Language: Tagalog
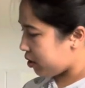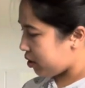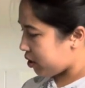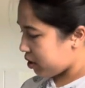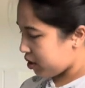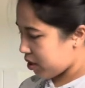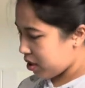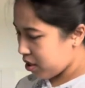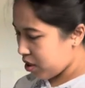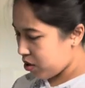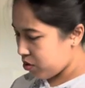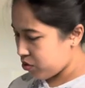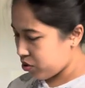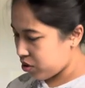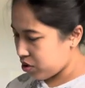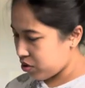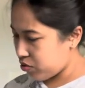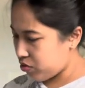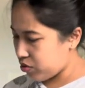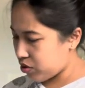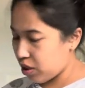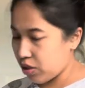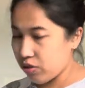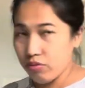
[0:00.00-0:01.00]
di na na ko siya
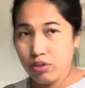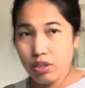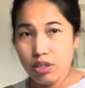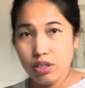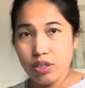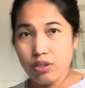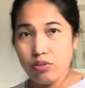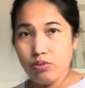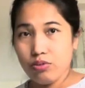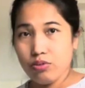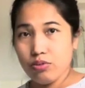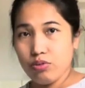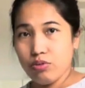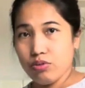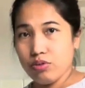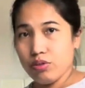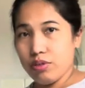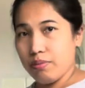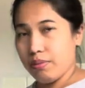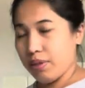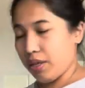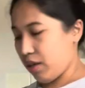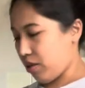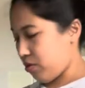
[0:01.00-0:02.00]
butalong kagidukdok
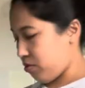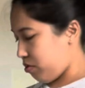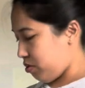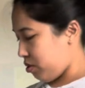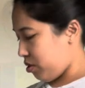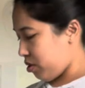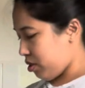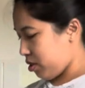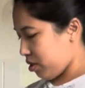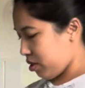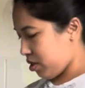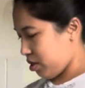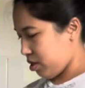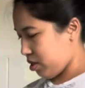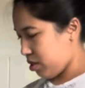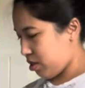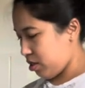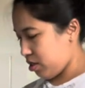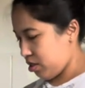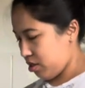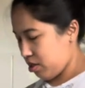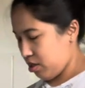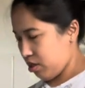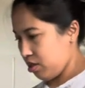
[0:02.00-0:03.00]
naman ako niya
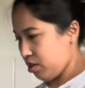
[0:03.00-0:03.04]
guys.